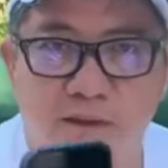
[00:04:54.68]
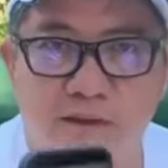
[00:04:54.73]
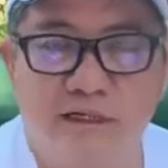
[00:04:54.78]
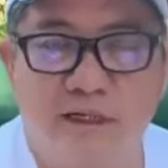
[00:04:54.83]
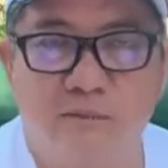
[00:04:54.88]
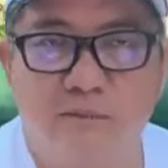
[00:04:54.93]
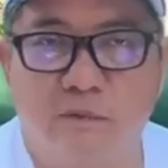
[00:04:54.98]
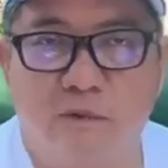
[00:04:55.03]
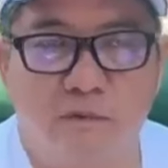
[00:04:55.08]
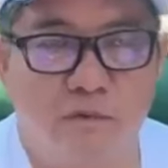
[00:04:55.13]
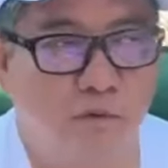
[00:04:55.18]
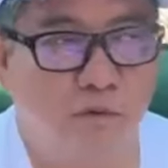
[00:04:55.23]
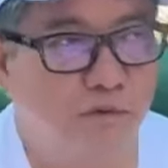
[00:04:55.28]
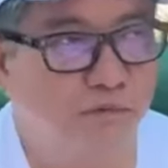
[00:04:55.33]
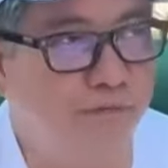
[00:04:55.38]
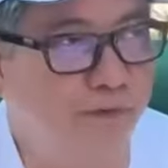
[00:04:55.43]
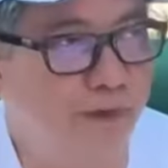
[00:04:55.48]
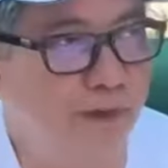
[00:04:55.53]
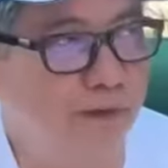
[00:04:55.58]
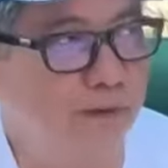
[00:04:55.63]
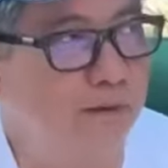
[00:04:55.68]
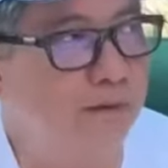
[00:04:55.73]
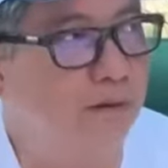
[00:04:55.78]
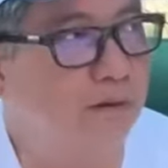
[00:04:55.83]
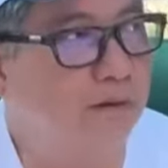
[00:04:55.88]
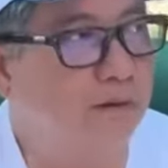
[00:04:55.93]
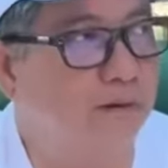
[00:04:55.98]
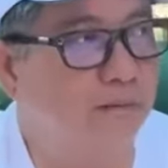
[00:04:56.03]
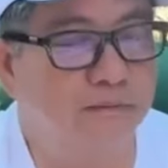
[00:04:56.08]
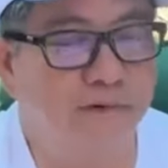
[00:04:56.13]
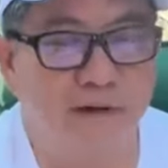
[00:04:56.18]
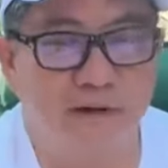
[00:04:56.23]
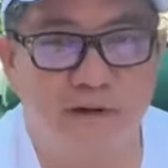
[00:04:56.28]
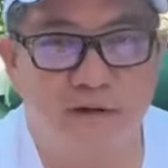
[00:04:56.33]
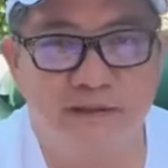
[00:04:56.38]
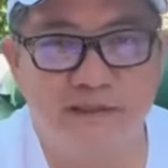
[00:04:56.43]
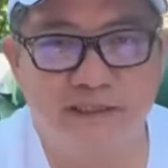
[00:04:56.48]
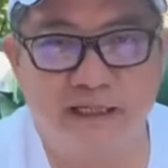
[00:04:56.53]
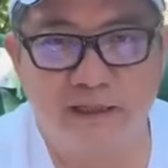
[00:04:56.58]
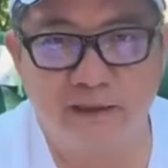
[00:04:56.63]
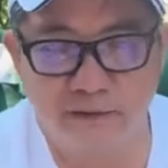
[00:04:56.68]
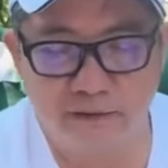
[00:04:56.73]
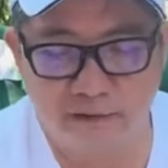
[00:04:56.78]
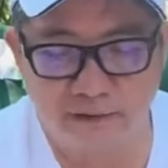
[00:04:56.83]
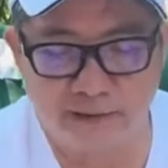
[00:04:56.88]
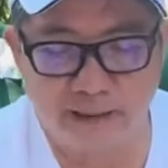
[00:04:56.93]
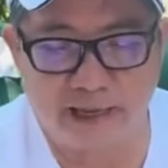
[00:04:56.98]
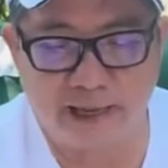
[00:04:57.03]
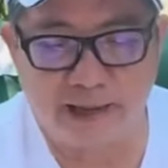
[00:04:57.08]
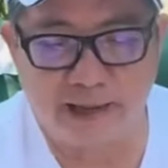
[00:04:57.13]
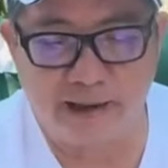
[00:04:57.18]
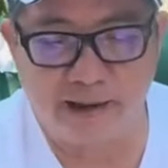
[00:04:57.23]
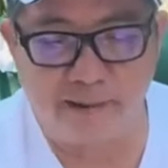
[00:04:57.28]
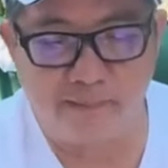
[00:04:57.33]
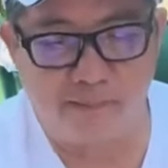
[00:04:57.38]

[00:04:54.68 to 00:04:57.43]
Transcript: Trong một cuồng phiên nó cũng phải có chánh có tà.